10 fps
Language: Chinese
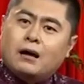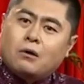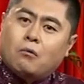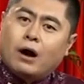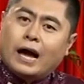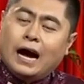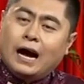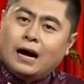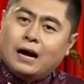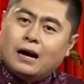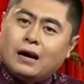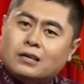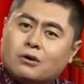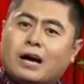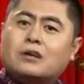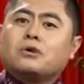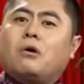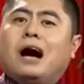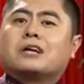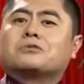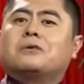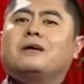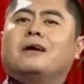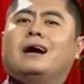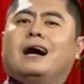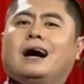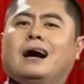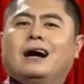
我呀有两句话说啊。